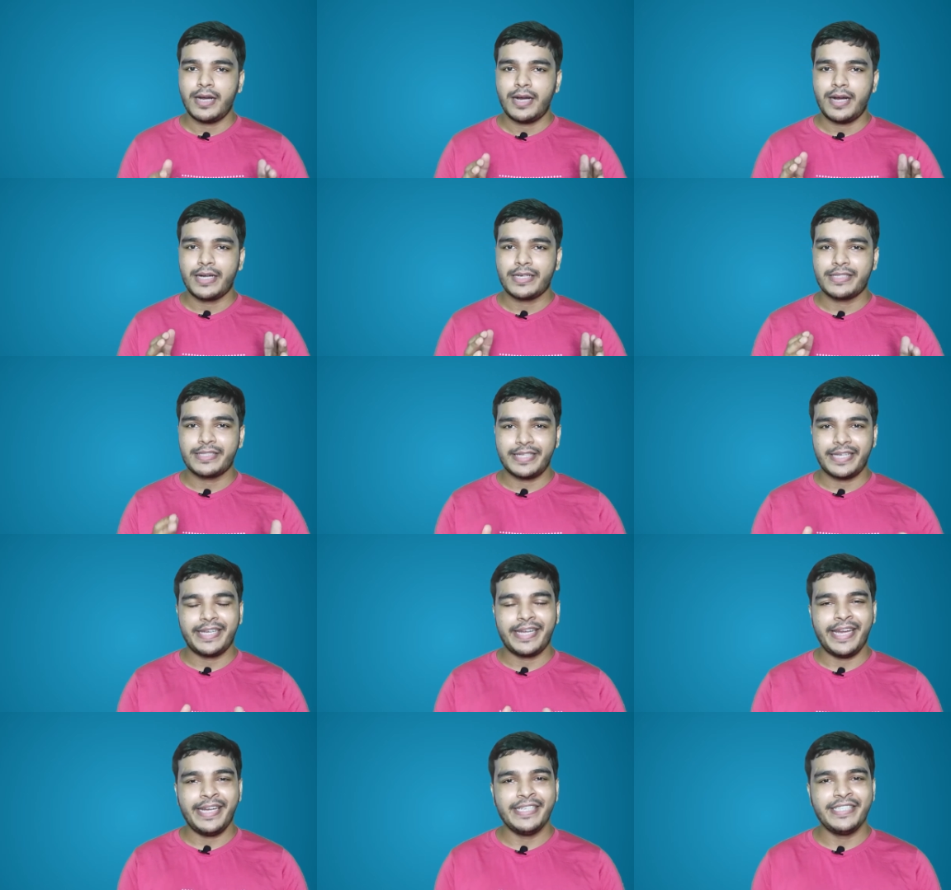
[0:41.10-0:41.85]
আর
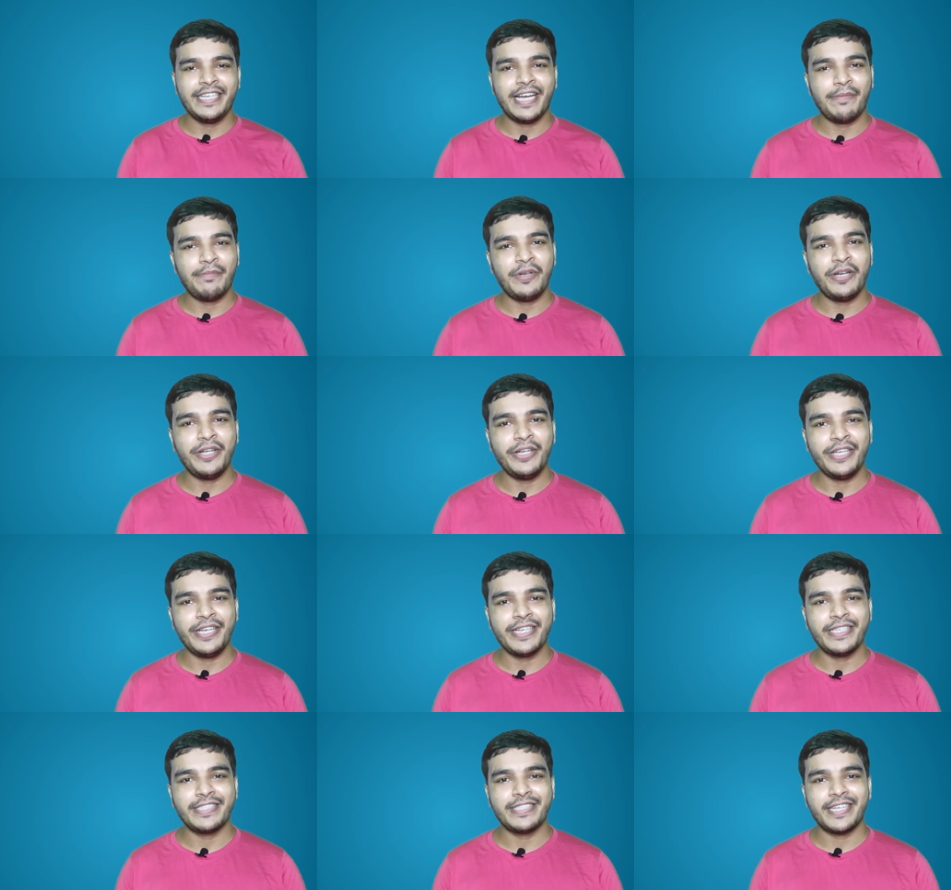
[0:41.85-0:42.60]
সেকেন্ড যে আপডেটটি
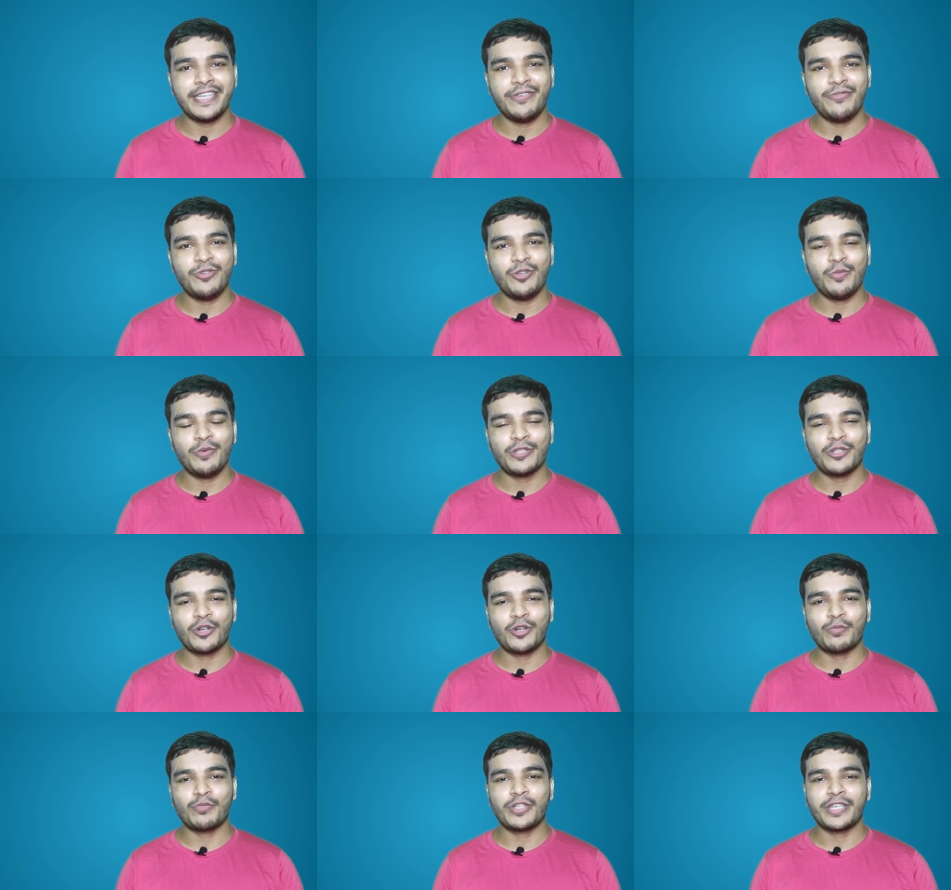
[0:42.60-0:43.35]
এসছে ইউটিউবের
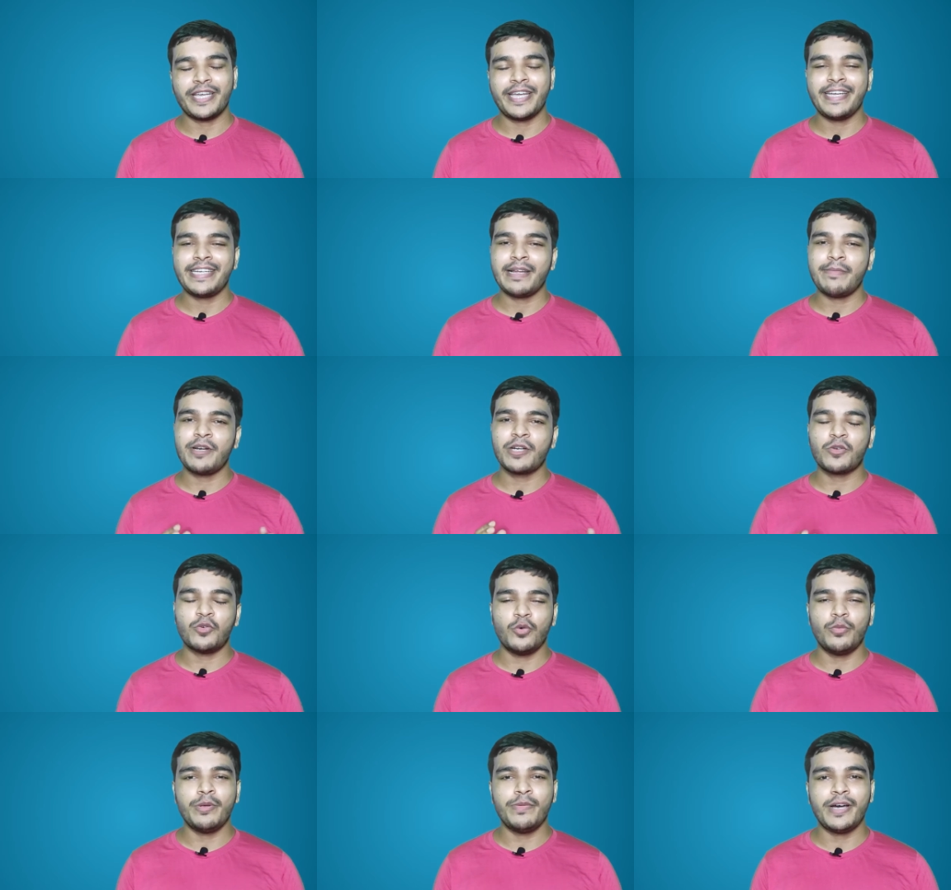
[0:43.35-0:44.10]
তরফ থেকে এটা আমার
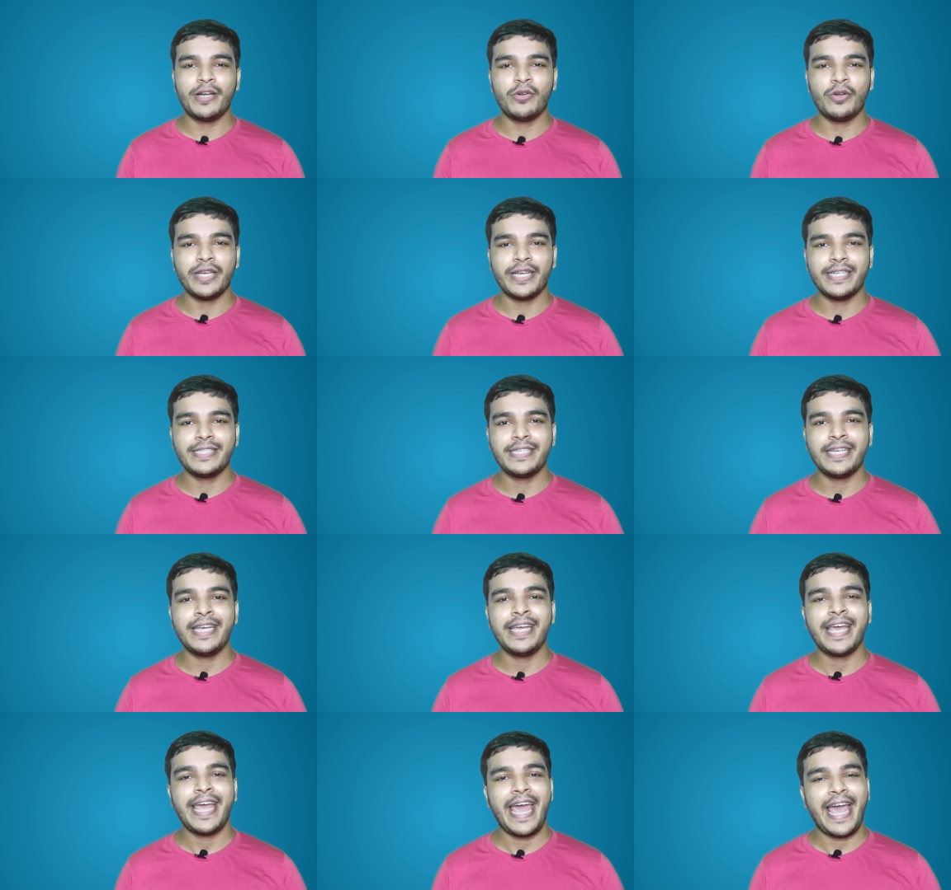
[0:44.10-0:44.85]
খুবই ভালো লেগেছে
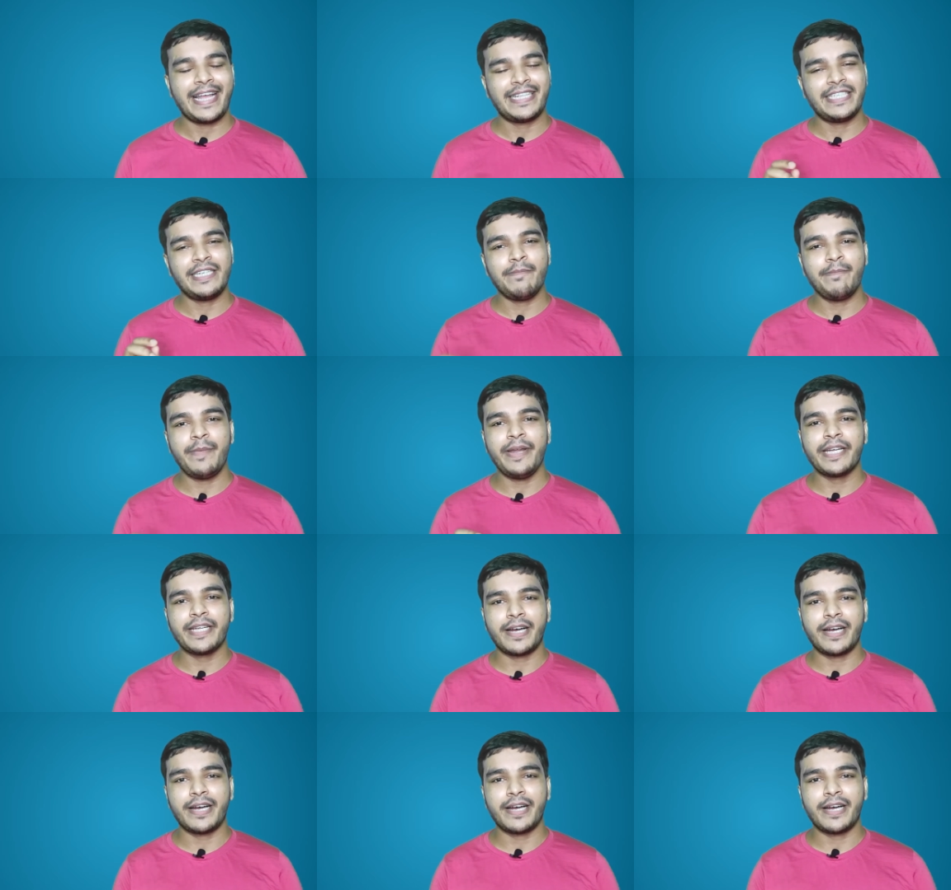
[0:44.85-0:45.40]
অ্যাচিভমেন্ট